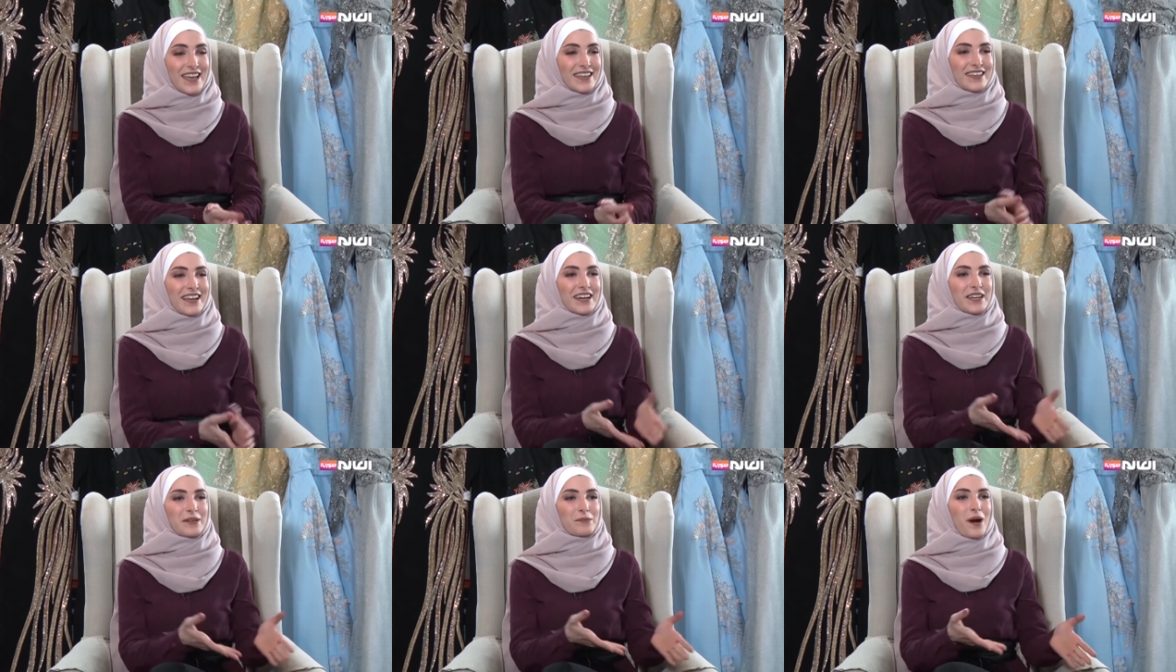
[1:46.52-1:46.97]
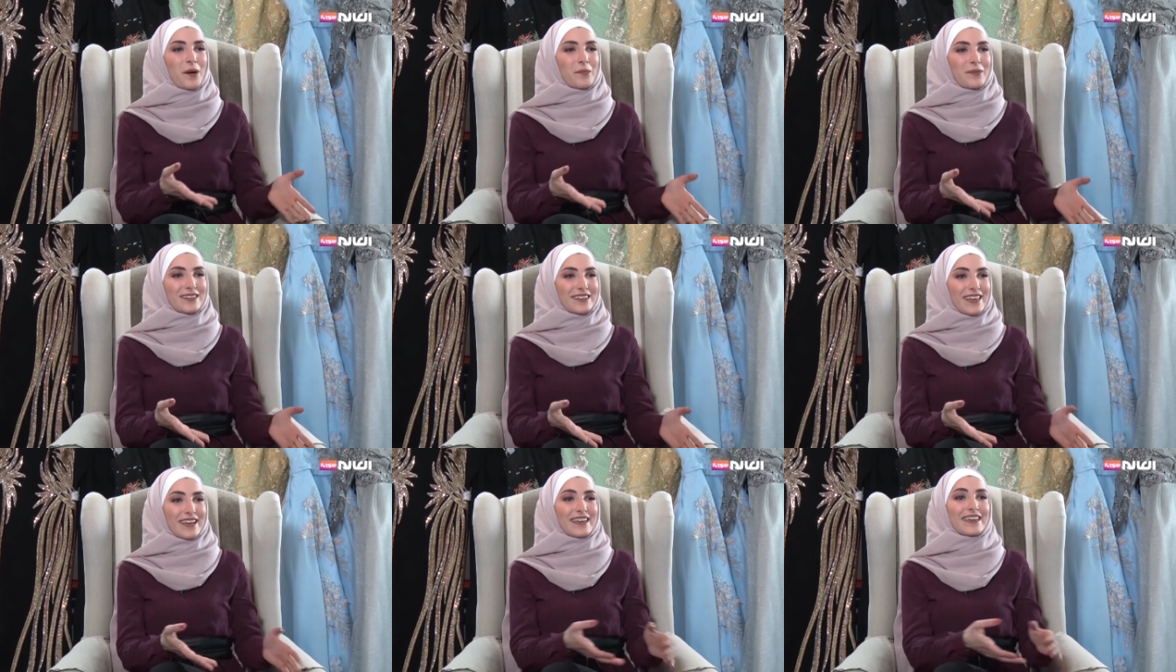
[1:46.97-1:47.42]
يعني
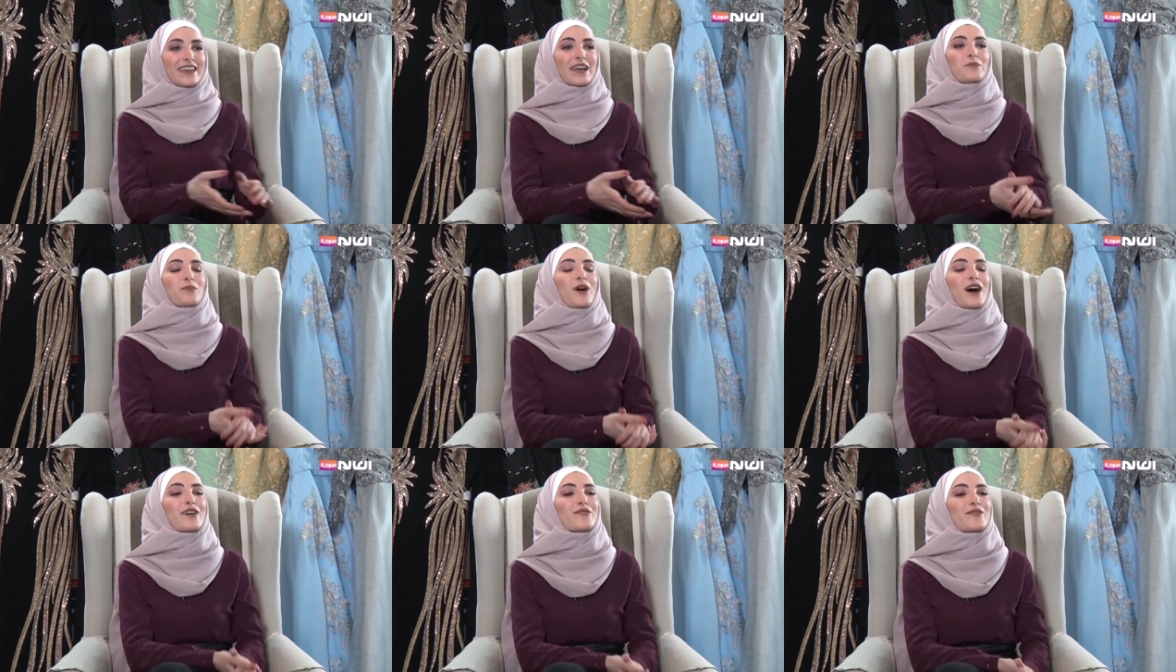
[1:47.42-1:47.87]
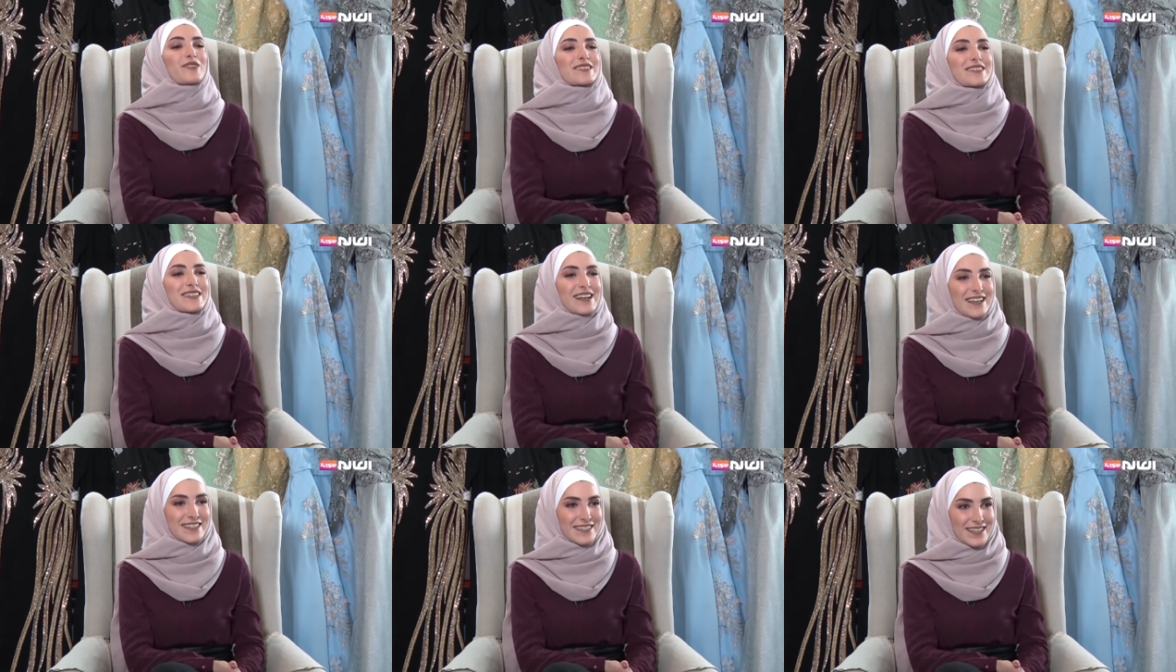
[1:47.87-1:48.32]
ماميتك هي
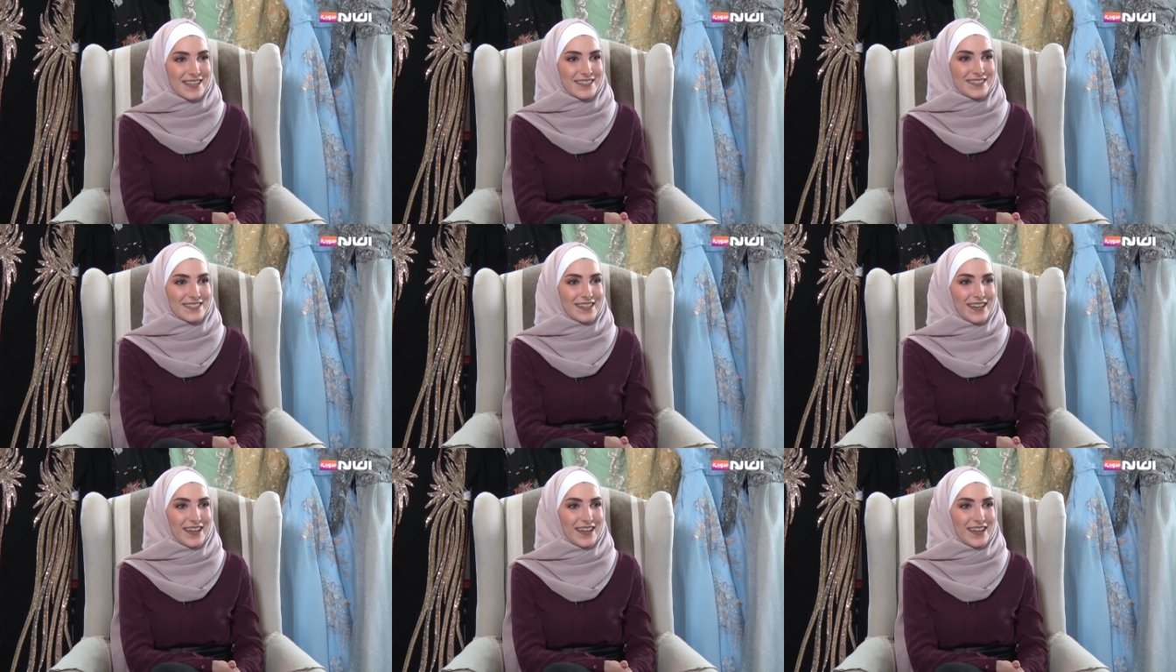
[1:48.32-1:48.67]
المحفز الاساسي